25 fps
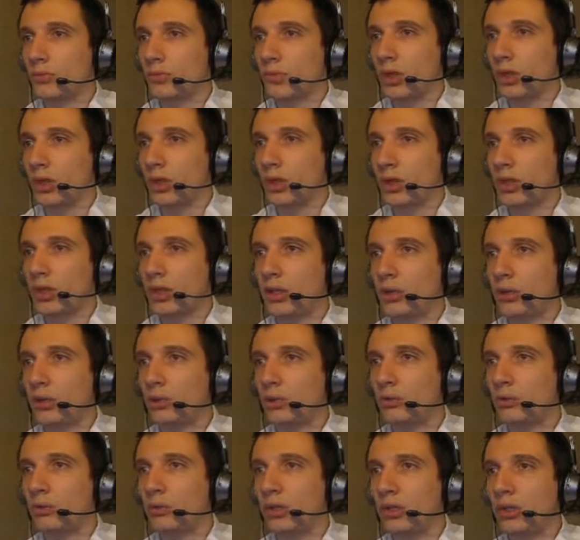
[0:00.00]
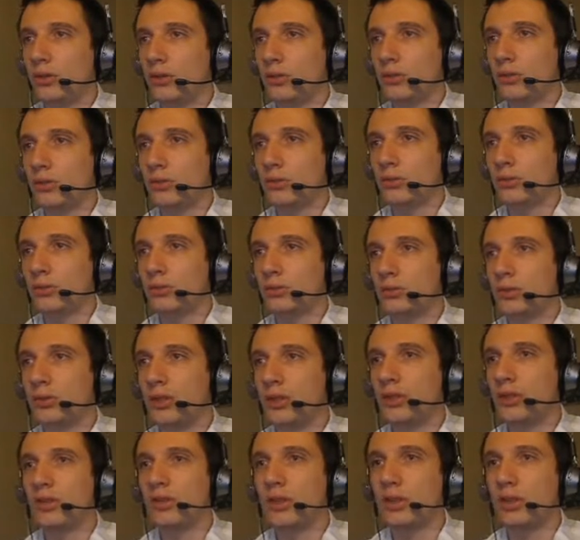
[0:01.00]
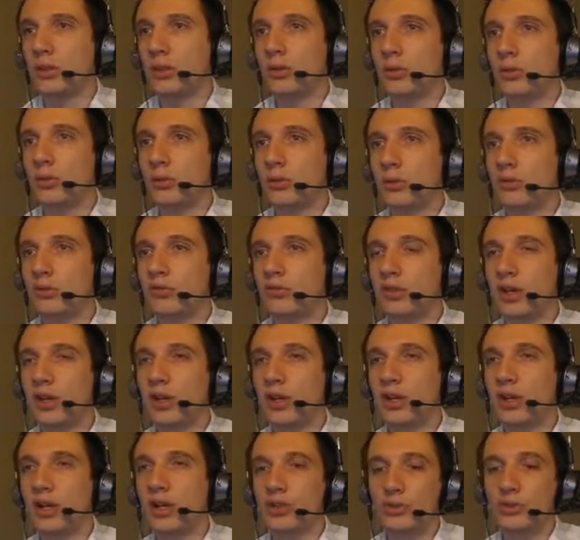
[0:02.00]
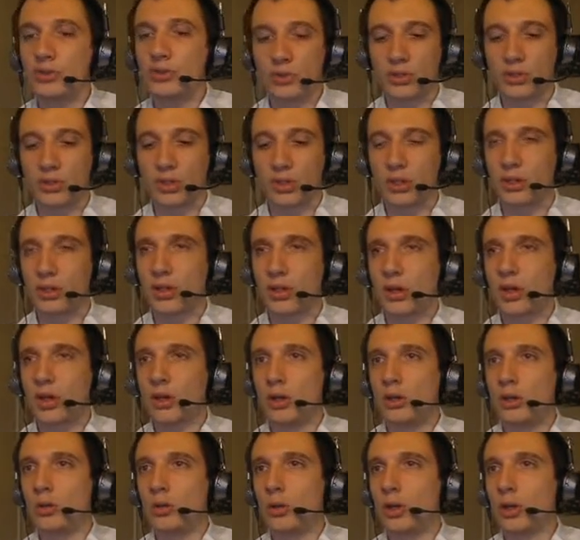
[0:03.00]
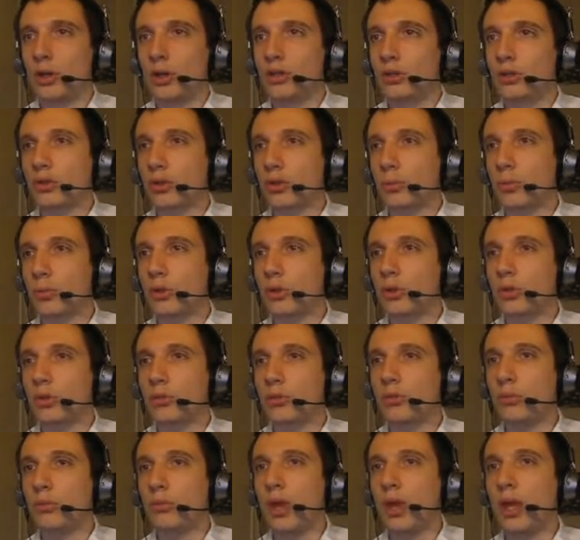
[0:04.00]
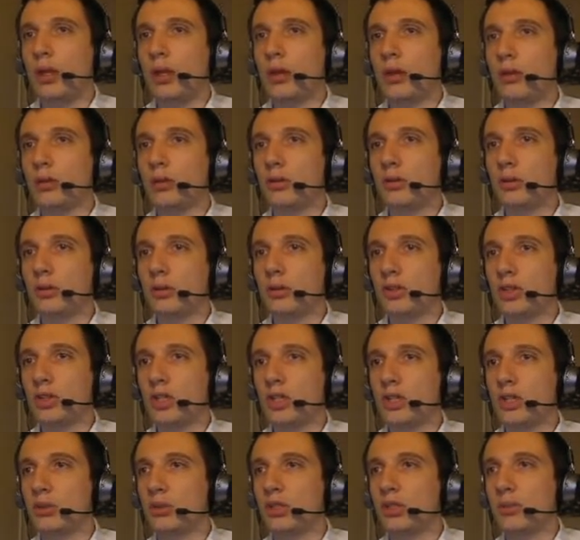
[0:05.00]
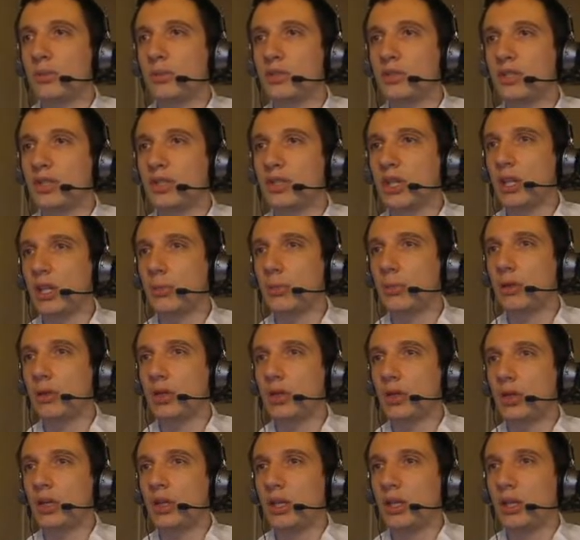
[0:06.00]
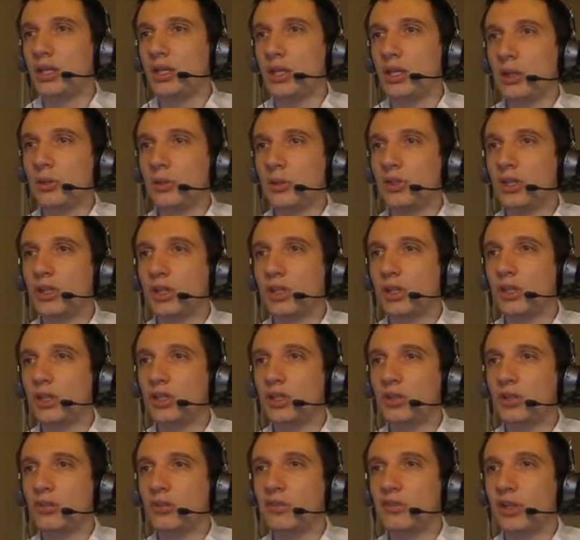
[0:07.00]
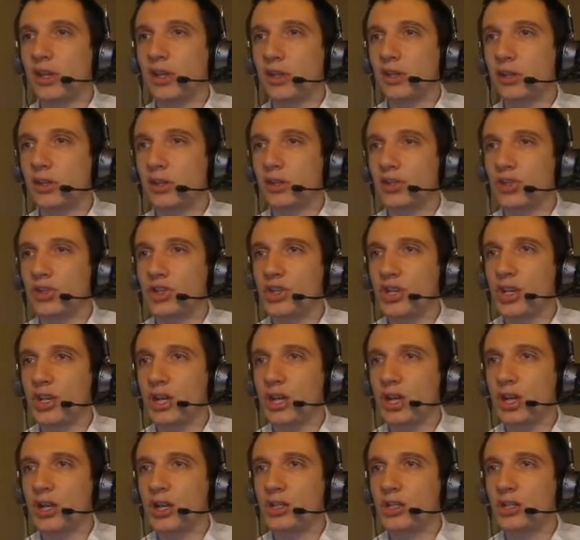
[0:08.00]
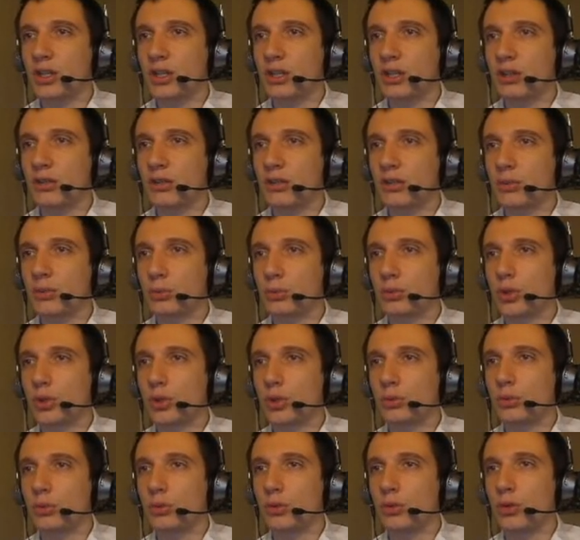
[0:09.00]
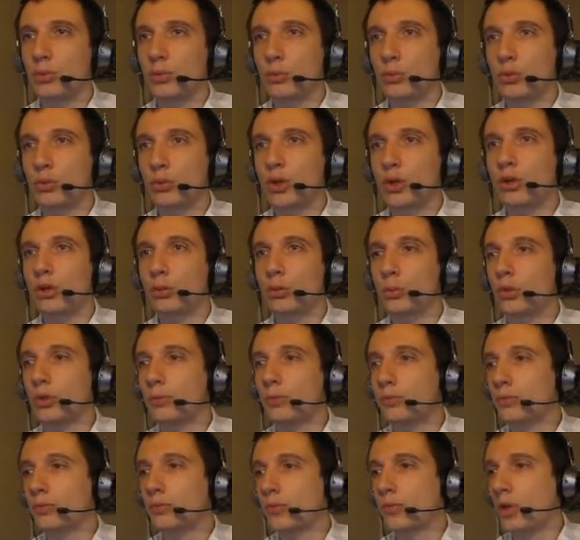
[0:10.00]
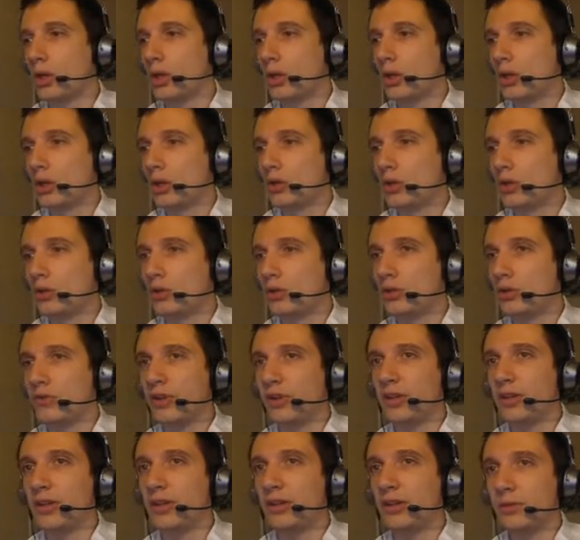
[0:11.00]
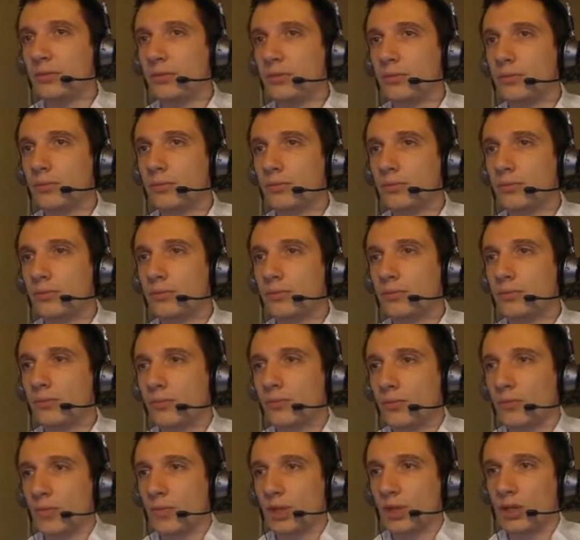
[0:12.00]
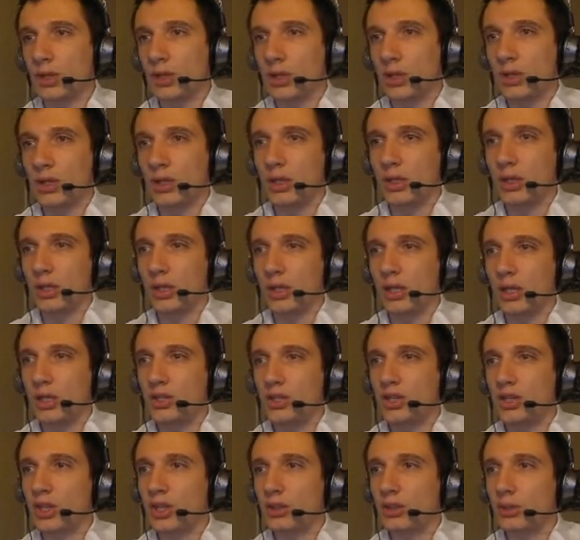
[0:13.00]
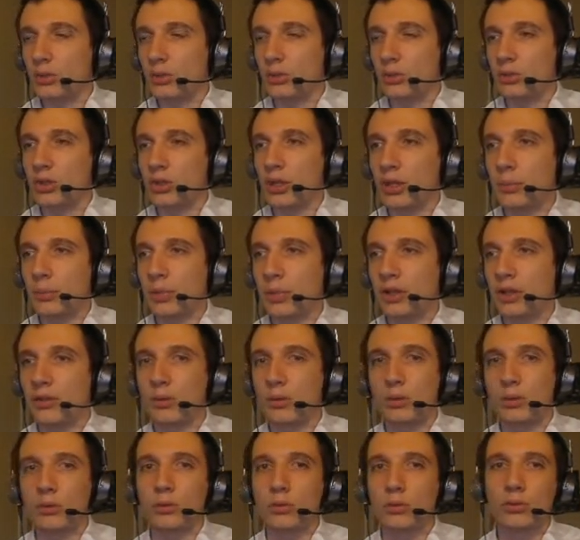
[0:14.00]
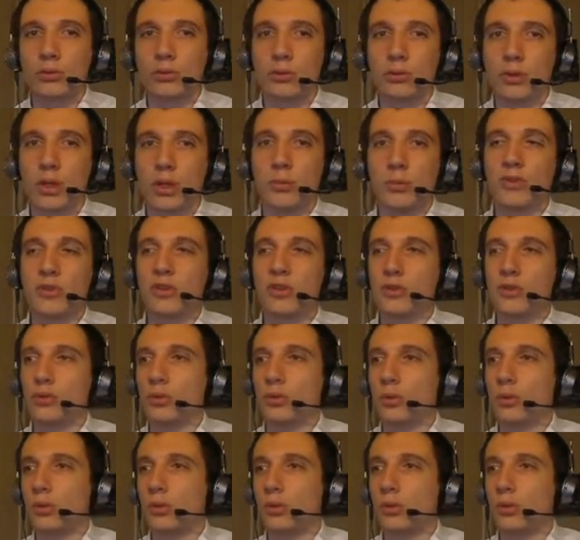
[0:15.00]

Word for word: et ensuite Ici, on va rajouter l'enregistrement mail qui est de type CNAME et qui redirige vers ghs.google.com. Je valide et j'attends la prise en compte de la mise à jour.